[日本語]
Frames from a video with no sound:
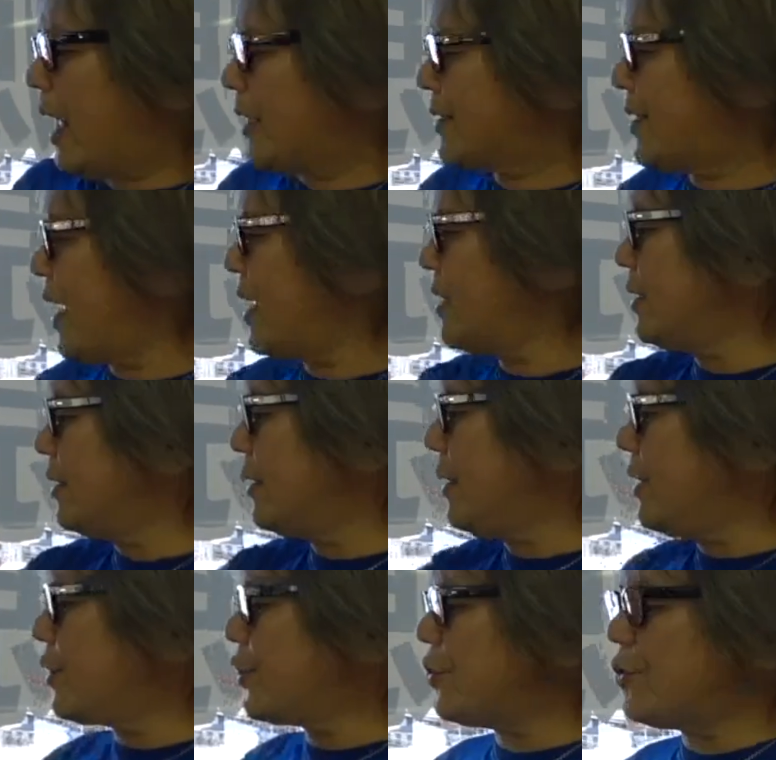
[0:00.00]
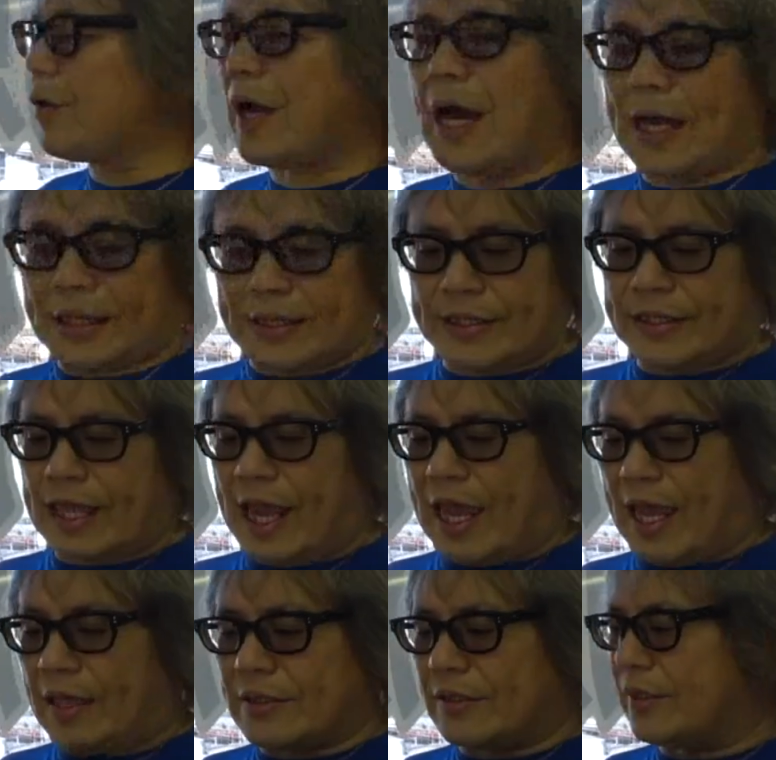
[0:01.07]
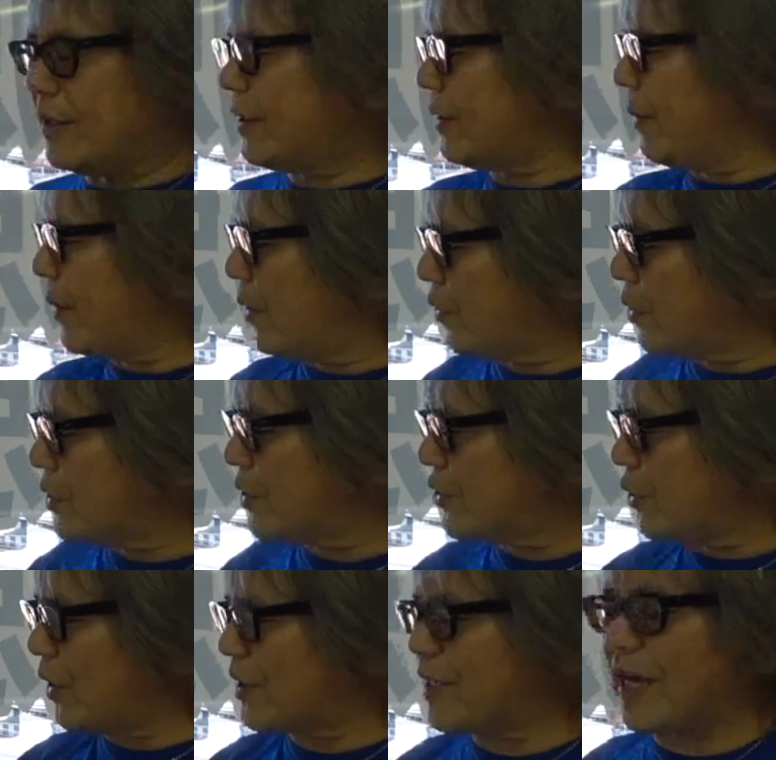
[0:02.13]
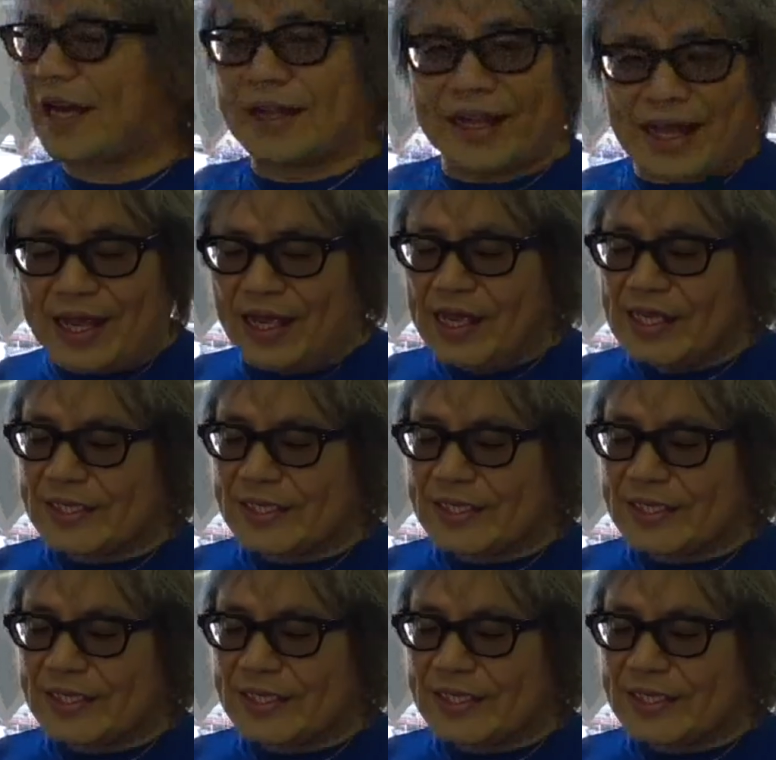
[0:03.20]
1020があってずっと途中省略してるからね